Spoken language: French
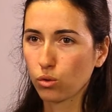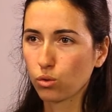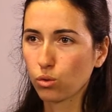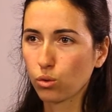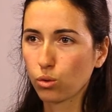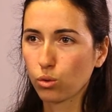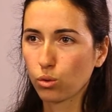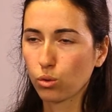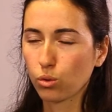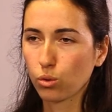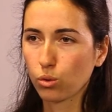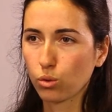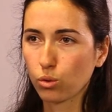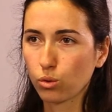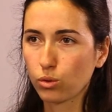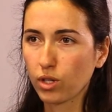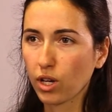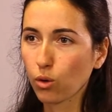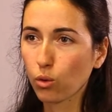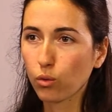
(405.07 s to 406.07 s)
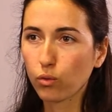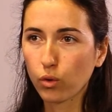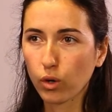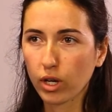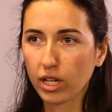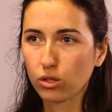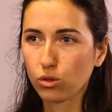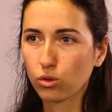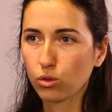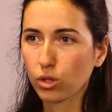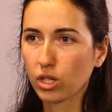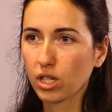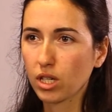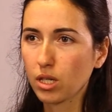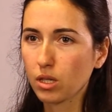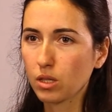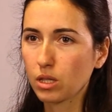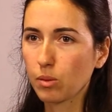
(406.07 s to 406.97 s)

euh, d'agroforesterie.